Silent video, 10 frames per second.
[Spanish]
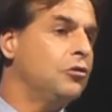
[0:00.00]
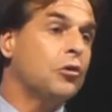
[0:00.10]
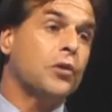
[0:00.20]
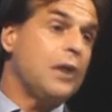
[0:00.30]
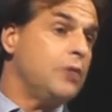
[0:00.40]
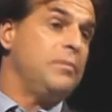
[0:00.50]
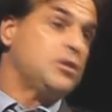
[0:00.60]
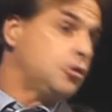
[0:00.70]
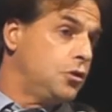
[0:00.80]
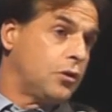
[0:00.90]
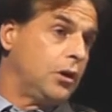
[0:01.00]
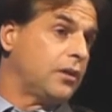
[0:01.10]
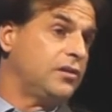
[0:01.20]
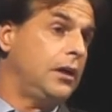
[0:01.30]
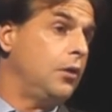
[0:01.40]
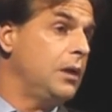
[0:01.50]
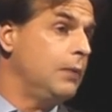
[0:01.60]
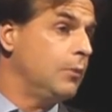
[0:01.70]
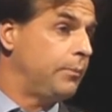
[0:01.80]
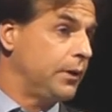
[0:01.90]
Yo creo que hay un episodio que recién lo
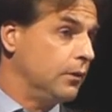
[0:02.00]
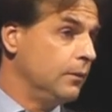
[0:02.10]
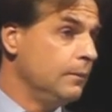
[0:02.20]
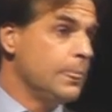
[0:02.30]
vimos, pero,